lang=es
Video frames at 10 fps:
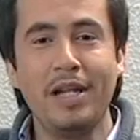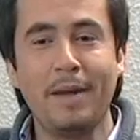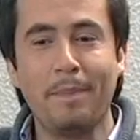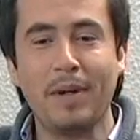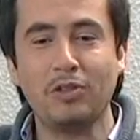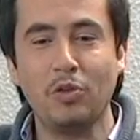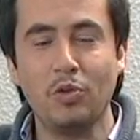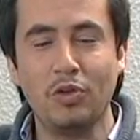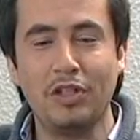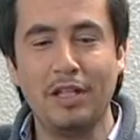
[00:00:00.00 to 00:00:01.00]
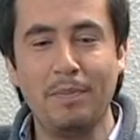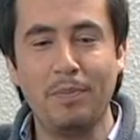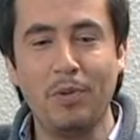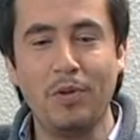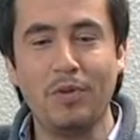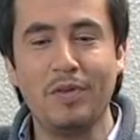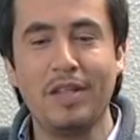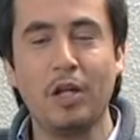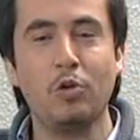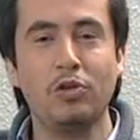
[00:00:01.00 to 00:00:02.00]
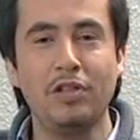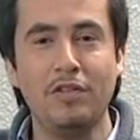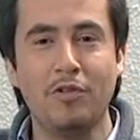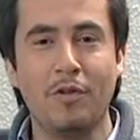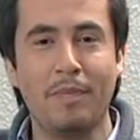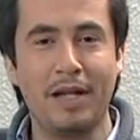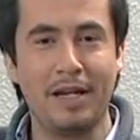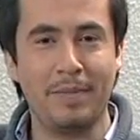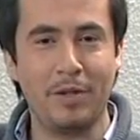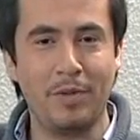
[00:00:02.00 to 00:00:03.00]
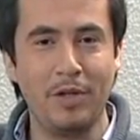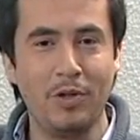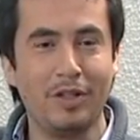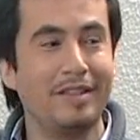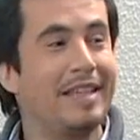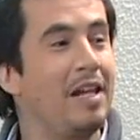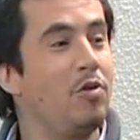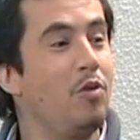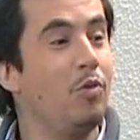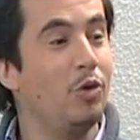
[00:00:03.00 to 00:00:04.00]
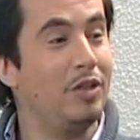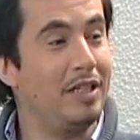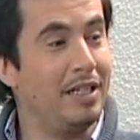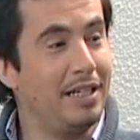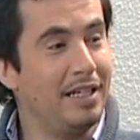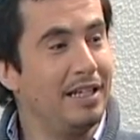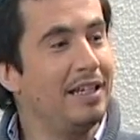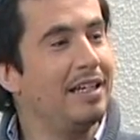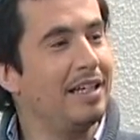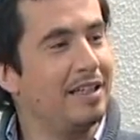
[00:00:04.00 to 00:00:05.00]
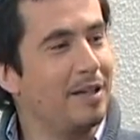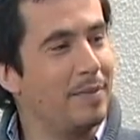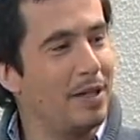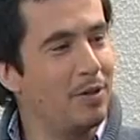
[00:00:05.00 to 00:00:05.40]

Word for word: un espacio y un tiempo exclusivo para el hermano mayor, tal como lo tiene este